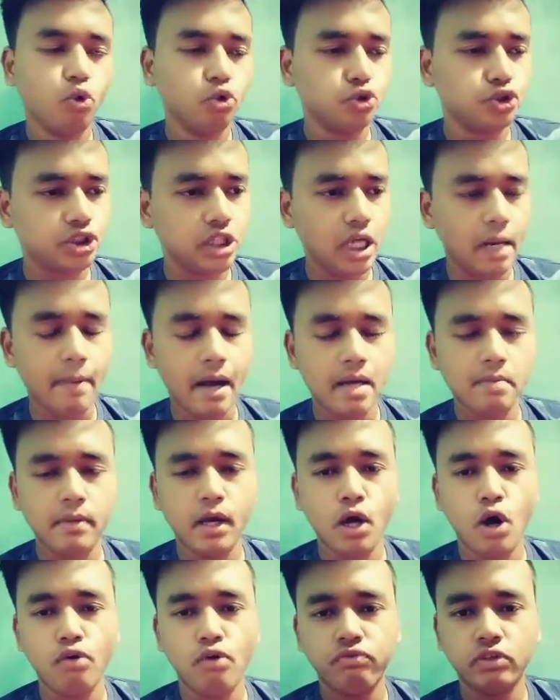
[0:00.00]
उसके बाद
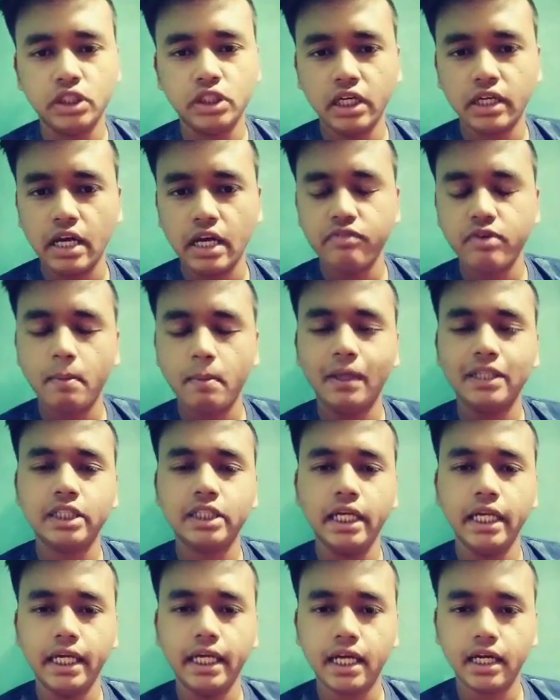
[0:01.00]
में ऑफिशियल
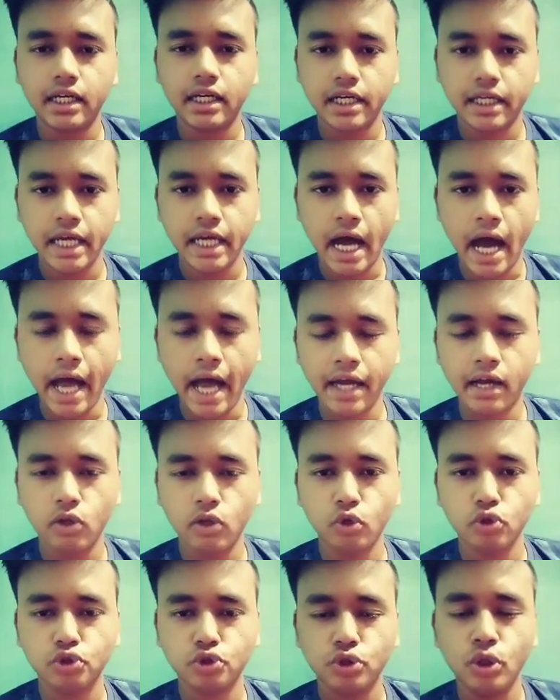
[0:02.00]
कन्फर्मेशन निकल करके आएगा
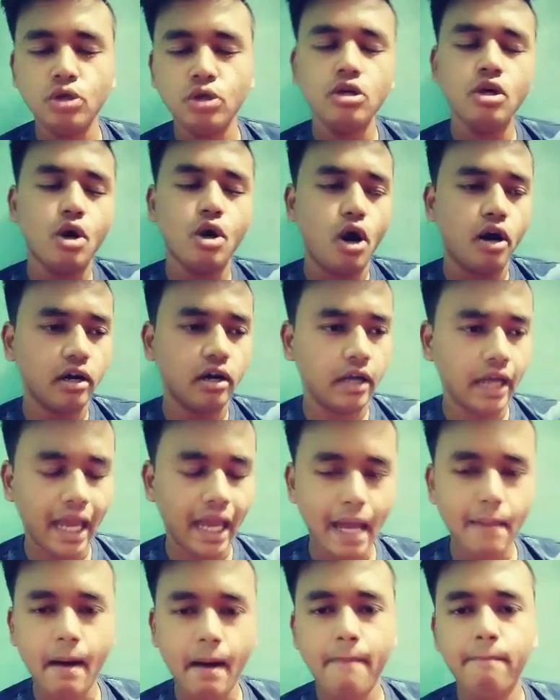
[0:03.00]
दोस्तों और
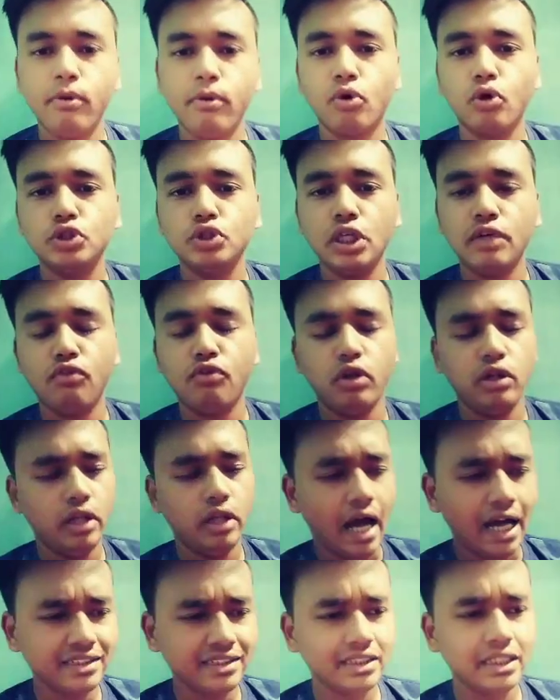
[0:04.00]
गेम आप लोग को जो है वो
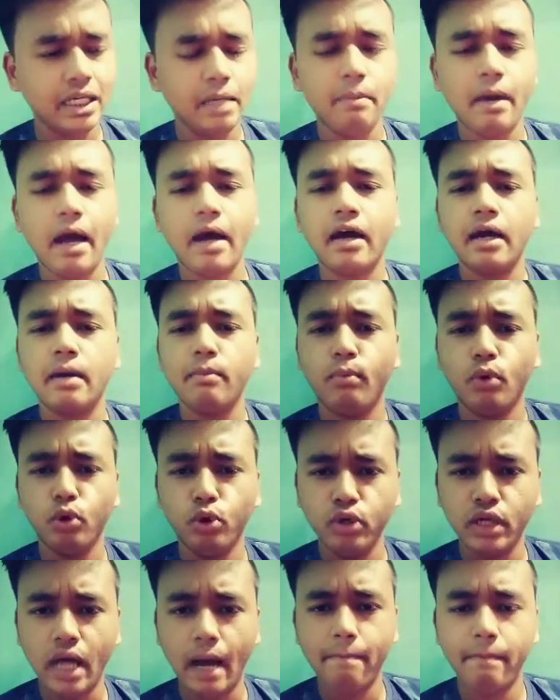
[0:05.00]
लास्टली मैं अगर
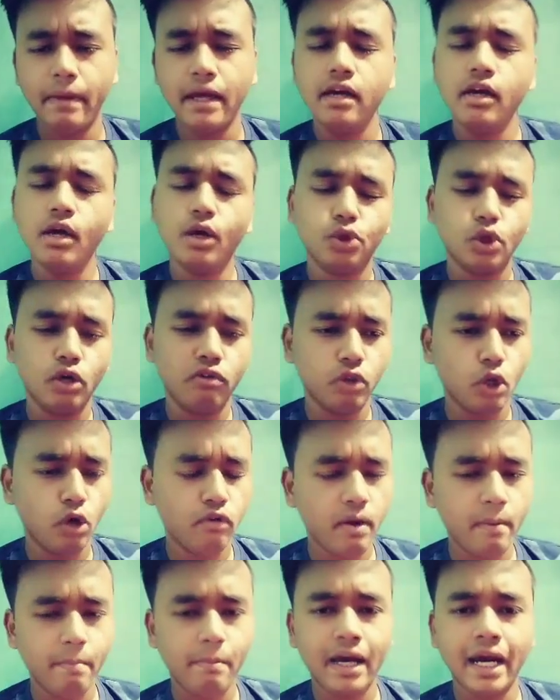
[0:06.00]
बोलूँ यहाँ पर तो
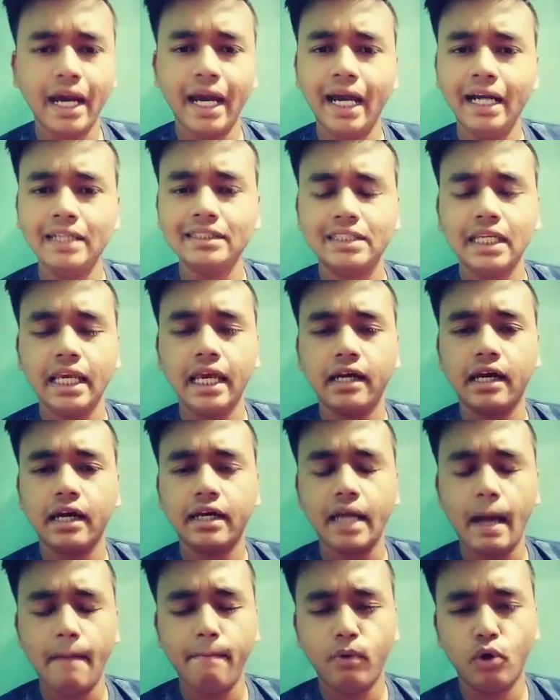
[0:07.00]
नवंबर एंड से
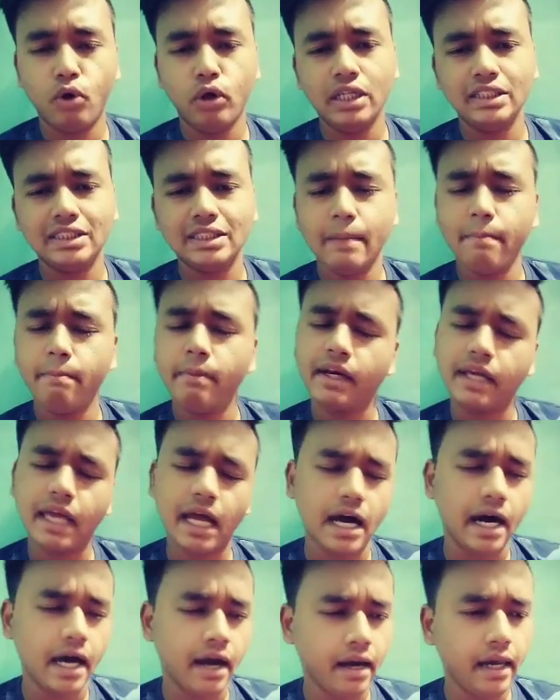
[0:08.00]
लेकर के आप लोग को दिसंबर के
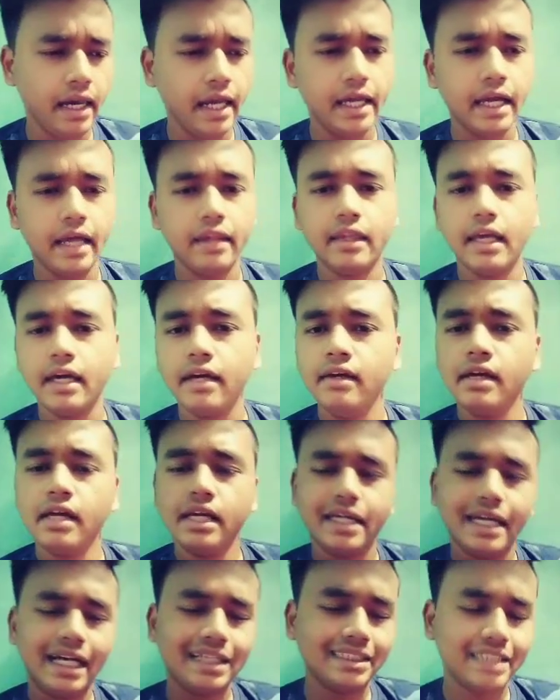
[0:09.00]
अर्ली के अंदर
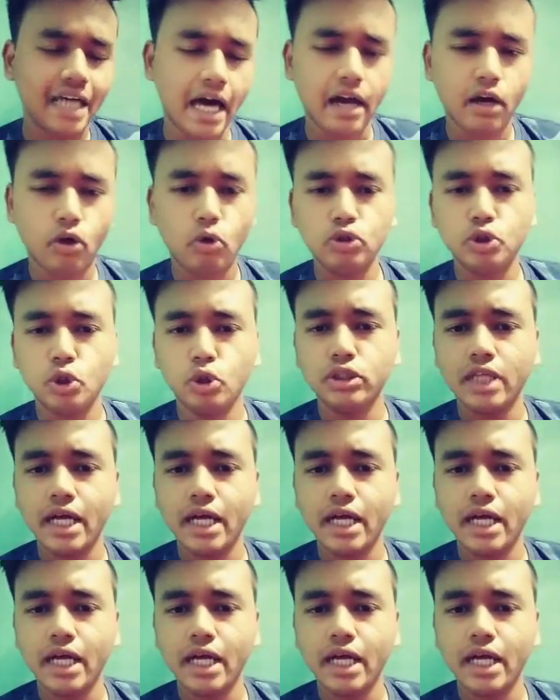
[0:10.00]
ये सारा कुछ हो